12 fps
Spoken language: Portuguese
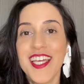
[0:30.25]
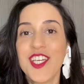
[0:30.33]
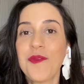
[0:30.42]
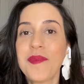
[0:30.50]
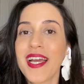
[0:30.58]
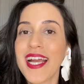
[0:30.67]
Em
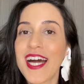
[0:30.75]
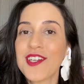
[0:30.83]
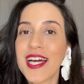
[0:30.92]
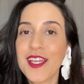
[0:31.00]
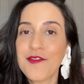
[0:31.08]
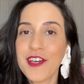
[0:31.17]
um mercado
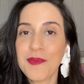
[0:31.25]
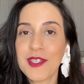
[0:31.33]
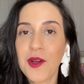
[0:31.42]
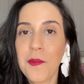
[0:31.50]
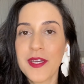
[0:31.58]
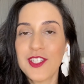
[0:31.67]
cada vez mais
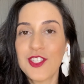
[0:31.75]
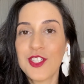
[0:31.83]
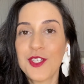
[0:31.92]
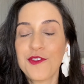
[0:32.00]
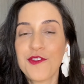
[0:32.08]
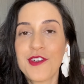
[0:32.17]

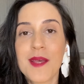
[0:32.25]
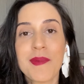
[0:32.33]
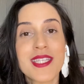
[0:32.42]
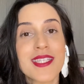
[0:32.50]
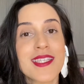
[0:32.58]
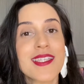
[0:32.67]
competitivo, você
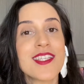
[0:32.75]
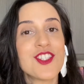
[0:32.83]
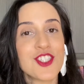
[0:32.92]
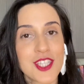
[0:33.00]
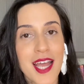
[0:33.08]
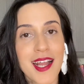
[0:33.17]
precisa se
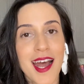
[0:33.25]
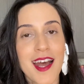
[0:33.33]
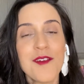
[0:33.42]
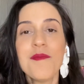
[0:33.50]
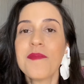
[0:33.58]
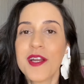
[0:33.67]

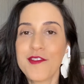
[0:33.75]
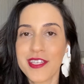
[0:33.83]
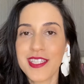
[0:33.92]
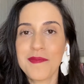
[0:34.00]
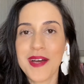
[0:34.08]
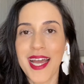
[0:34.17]
destacar para
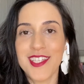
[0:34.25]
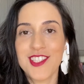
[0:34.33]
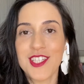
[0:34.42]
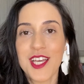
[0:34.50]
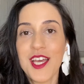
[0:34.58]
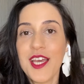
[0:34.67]
vender mais.